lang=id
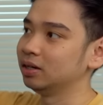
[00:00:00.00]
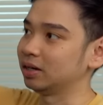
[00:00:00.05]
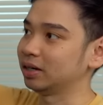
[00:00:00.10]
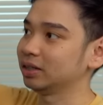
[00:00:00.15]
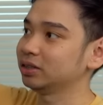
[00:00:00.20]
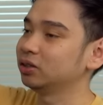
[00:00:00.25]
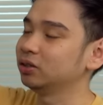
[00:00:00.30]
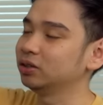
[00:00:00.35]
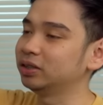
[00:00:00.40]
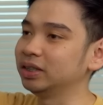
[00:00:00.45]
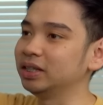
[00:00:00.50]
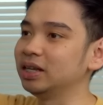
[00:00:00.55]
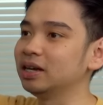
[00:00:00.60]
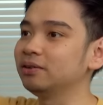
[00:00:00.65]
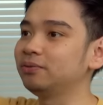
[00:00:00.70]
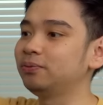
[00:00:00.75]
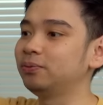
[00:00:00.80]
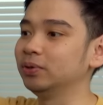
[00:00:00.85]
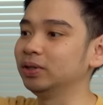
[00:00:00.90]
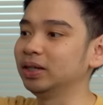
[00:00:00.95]

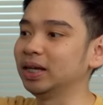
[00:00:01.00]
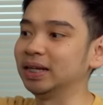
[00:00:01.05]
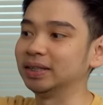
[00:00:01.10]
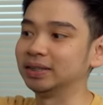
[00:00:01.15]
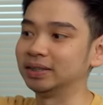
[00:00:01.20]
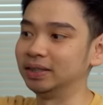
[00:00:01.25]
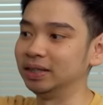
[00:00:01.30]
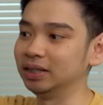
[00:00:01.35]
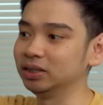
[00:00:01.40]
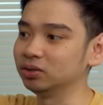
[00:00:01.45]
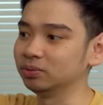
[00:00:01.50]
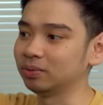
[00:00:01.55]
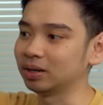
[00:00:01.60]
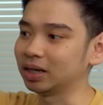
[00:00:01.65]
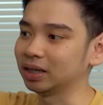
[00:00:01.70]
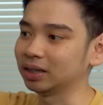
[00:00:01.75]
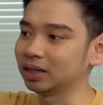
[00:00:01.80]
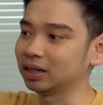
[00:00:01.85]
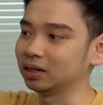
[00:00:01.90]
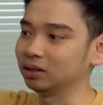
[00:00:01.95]
resolusinya full HD, cuma
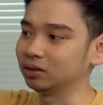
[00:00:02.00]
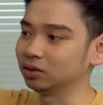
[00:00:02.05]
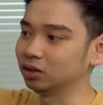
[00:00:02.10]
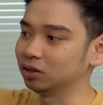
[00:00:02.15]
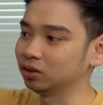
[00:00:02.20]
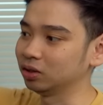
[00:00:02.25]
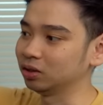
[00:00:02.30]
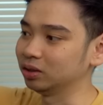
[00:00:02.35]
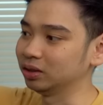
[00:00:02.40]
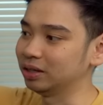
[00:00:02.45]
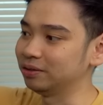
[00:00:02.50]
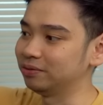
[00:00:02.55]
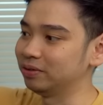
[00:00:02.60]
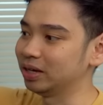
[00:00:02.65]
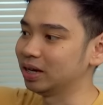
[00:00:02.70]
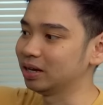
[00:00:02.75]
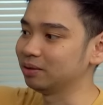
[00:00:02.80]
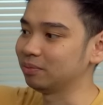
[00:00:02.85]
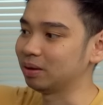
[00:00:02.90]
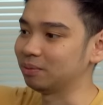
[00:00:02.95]
kita kalau nonton TV
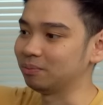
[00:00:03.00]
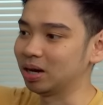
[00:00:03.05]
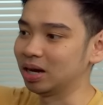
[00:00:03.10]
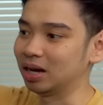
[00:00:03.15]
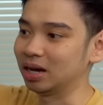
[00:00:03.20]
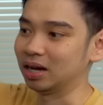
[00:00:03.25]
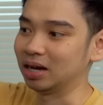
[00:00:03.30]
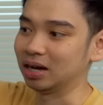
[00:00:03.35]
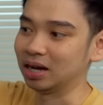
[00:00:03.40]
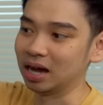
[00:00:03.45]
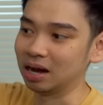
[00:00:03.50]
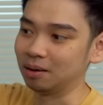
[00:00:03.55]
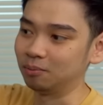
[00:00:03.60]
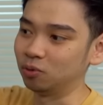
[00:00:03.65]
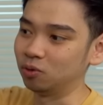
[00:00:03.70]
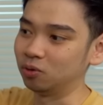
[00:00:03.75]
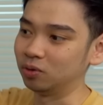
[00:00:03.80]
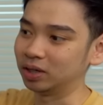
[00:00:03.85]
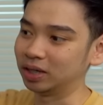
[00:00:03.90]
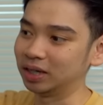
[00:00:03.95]
kan memang nggak
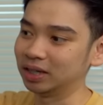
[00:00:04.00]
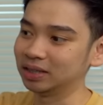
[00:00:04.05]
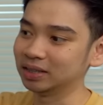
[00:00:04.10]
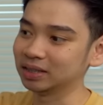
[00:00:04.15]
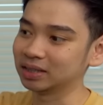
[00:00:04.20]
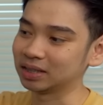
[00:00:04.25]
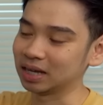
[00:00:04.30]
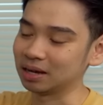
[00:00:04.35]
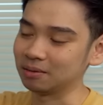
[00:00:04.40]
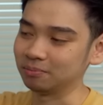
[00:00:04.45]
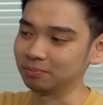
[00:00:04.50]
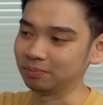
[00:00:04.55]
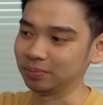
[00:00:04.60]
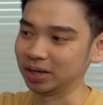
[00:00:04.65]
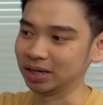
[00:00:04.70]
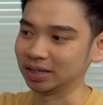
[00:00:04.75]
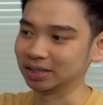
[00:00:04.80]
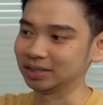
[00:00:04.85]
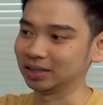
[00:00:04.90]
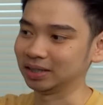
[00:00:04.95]
mungkin sampai